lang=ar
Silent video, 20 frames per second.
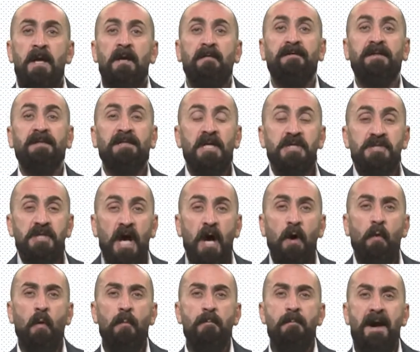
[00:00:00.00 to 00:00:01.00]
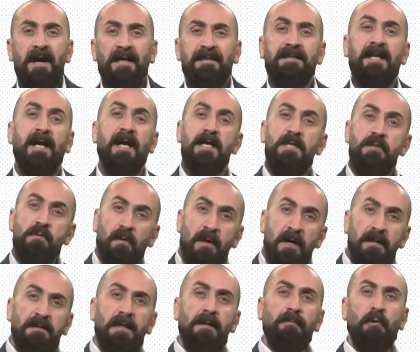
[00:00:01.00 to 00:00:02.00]
في التجاوب مع
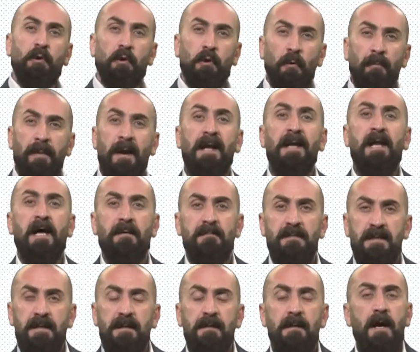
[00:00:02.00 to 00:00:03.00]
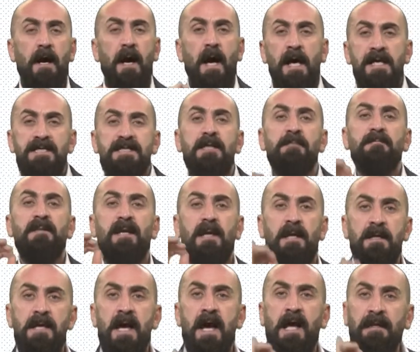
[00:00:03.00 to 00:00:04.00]
التغيرات اللي بطلبها العميل أحسن من
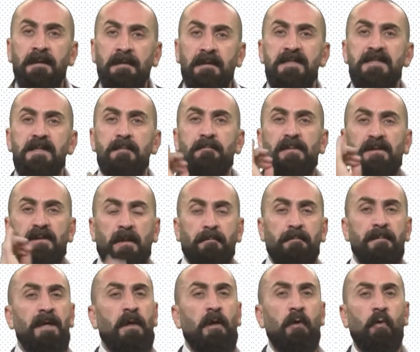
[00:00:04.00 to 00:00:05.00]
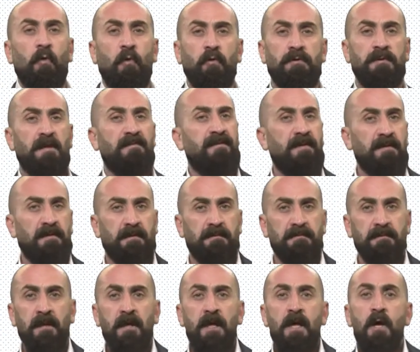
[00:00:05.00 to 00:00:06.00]
أني ألتزم بتطبيق الخطة
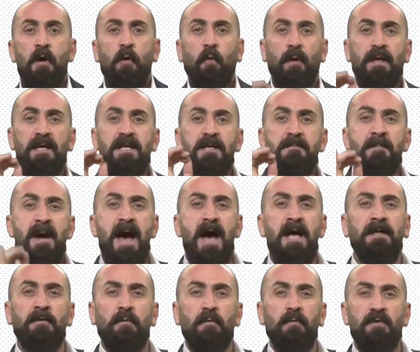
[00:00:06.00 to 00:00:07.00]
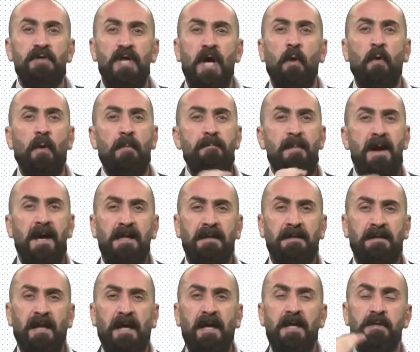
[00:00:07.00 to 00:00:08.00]
فقط وإني ما أتجاوب مع
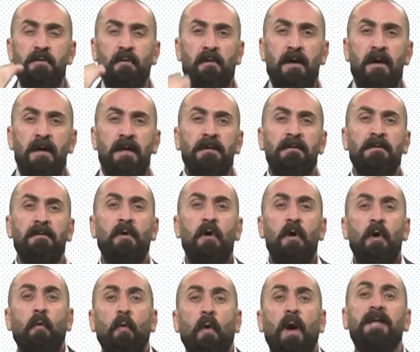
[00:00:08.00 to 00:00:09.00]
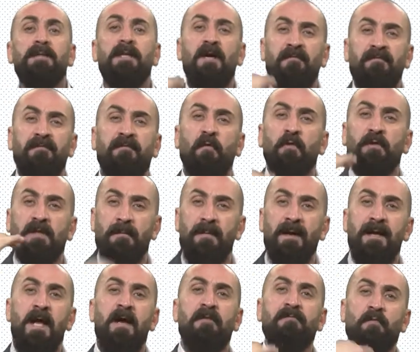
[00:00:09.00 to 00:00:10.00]
التغيرات وأدفعه
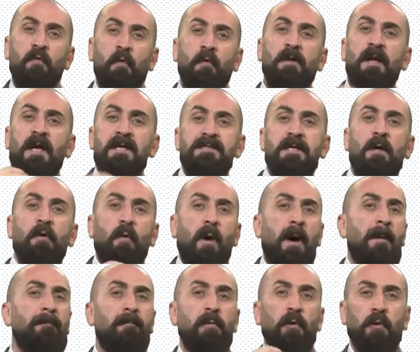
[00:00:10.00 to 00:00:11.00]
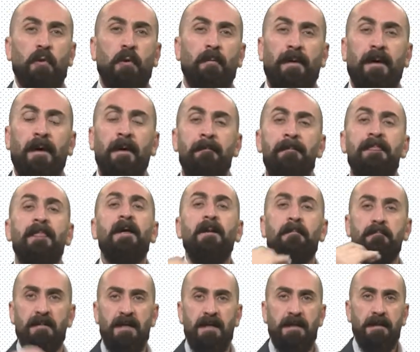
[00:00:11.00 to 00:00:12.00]
ثمنها في كل لحظة هو عم بطلبها
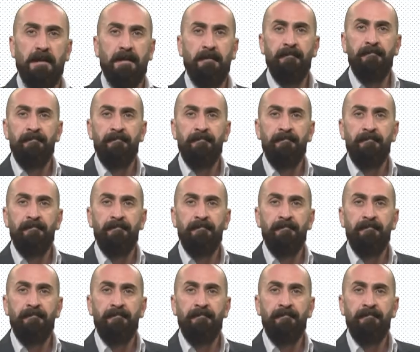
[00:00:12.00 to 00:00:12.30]
مني